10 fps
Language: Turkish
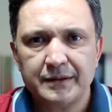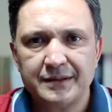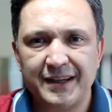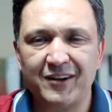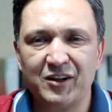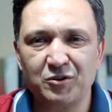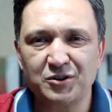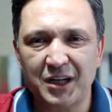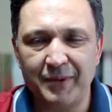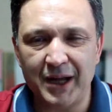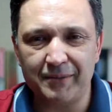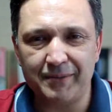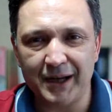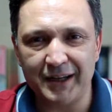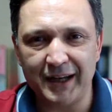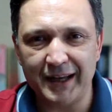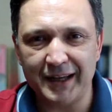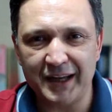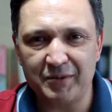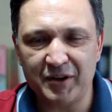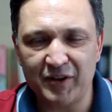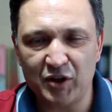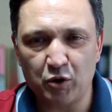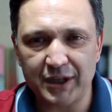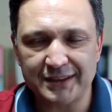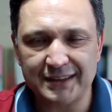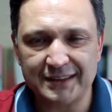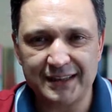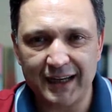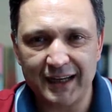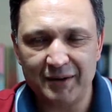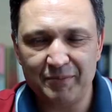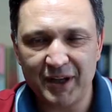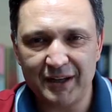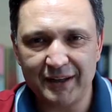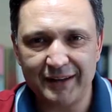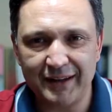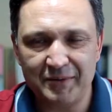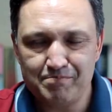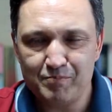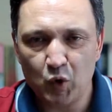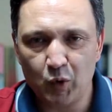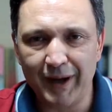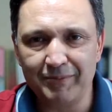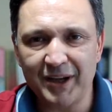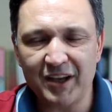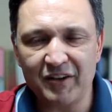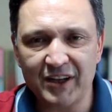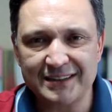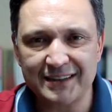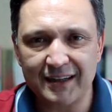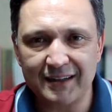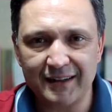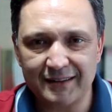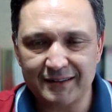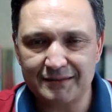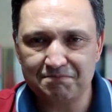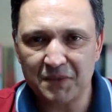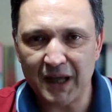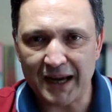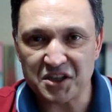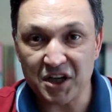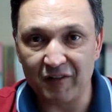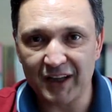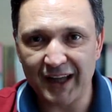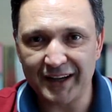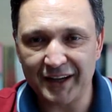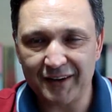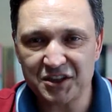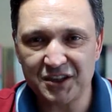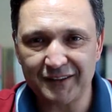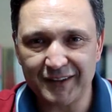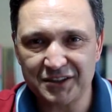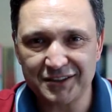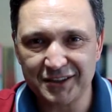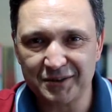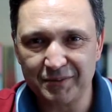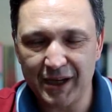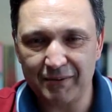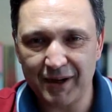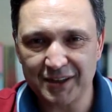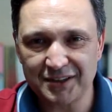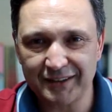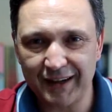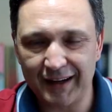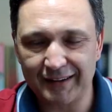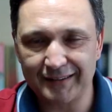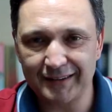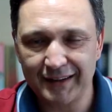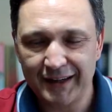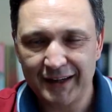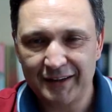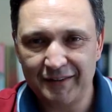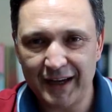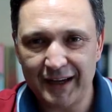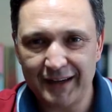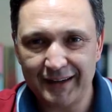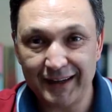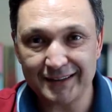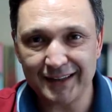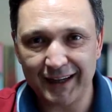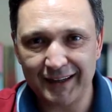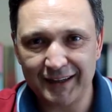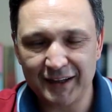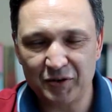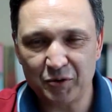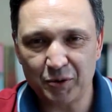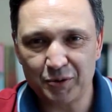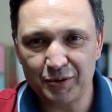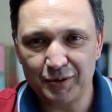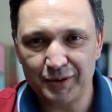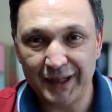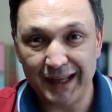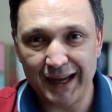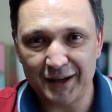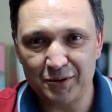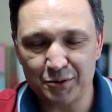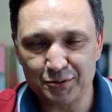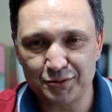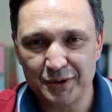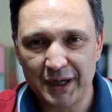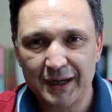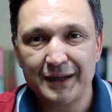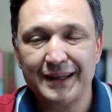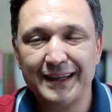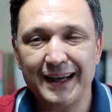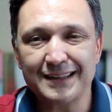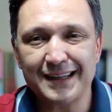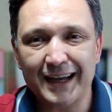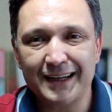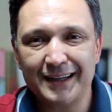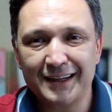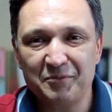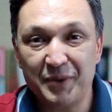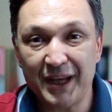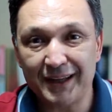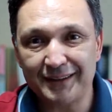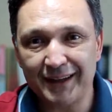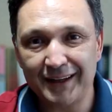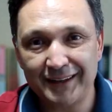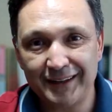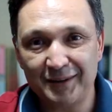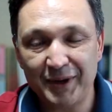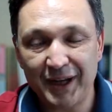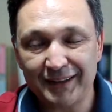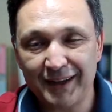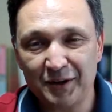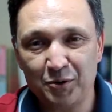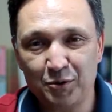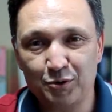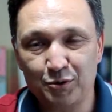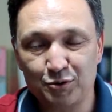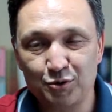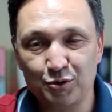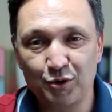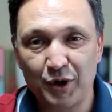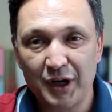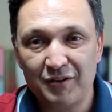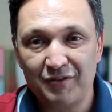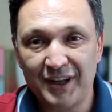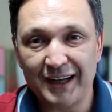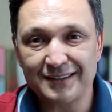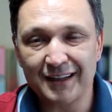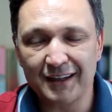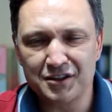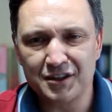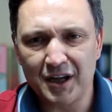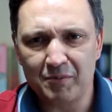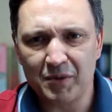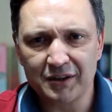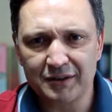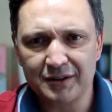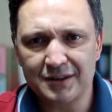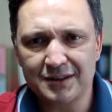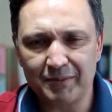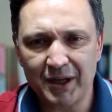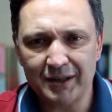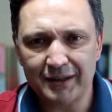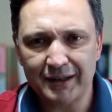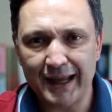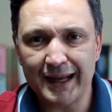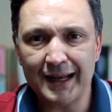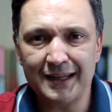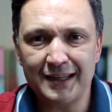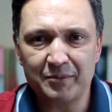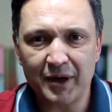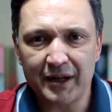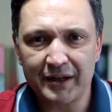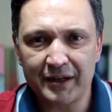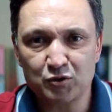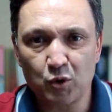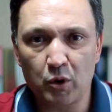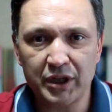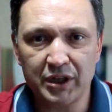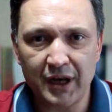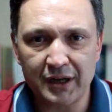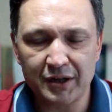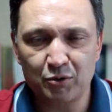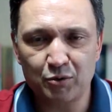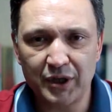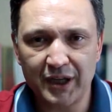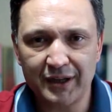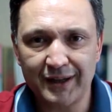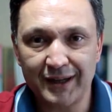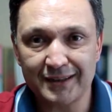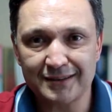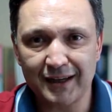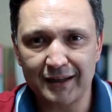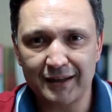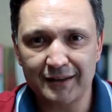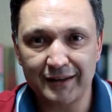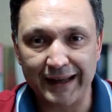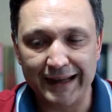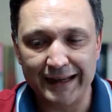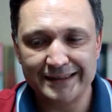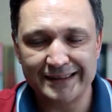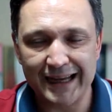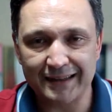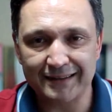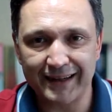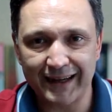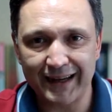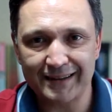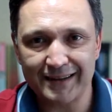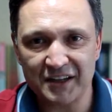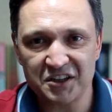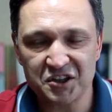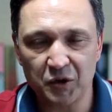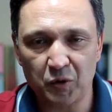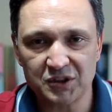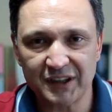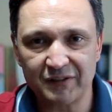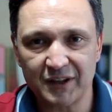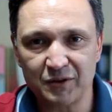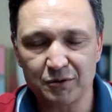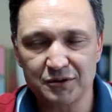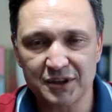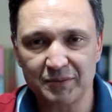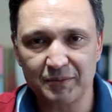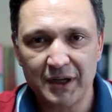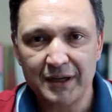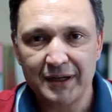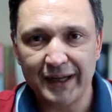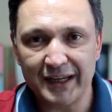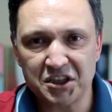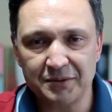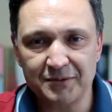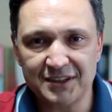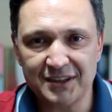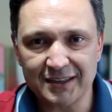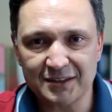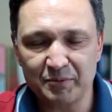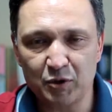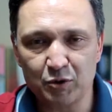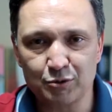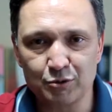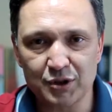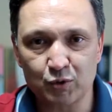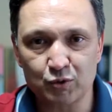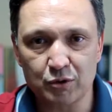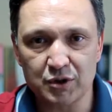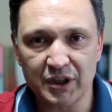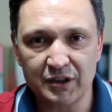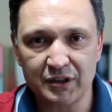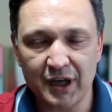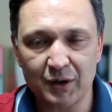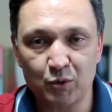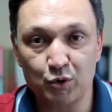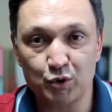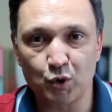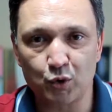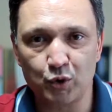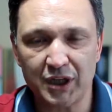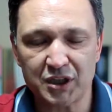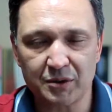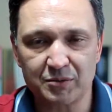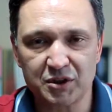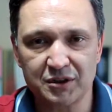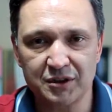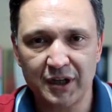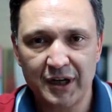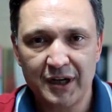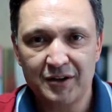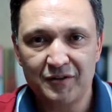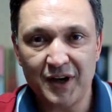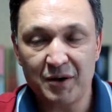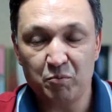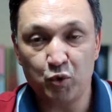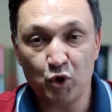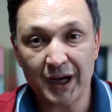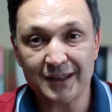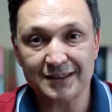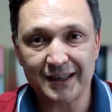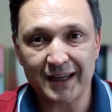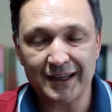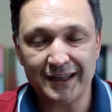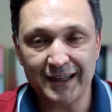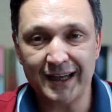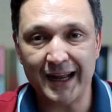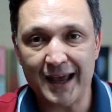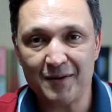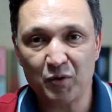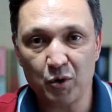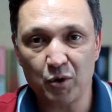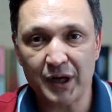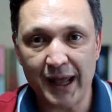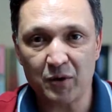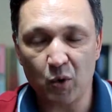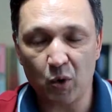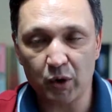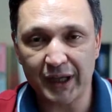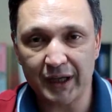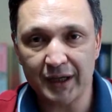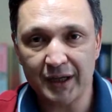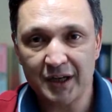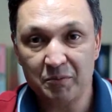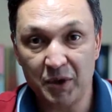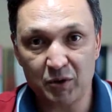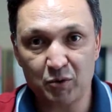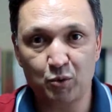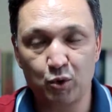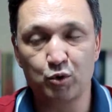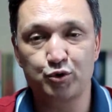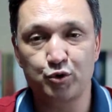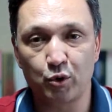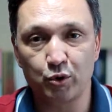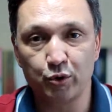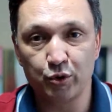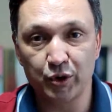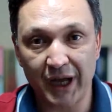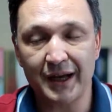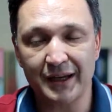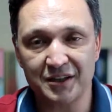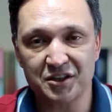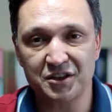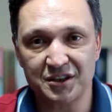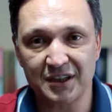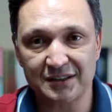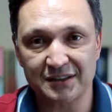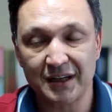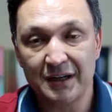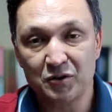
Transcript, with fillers: Sevgili dostlarım merhaba. Yine yeni bir videoda sizlerle birlikteyim. Umarım keyfiniz yerindedir. Gerçi havalar yavaş yavaş ısınmaya başladı artık ve yaz aylarına doğru ilerliyoruz. Yaz ayları bir yandan iyidir bir yandan kötüdür. Çünkü finansal açıdan bakıldığı zaman genel itibarıyla son yıllarda Türkiye'de yaz aylarında sert hareketler yaşanıyor sevgili dostlarım. Geçtiğimiz yaz biliyorsunuz Ağustos ayında kur şokunu yaşamıştık ve bu yazda yine görünen o ki bir kur şoku daha yaşayacağız.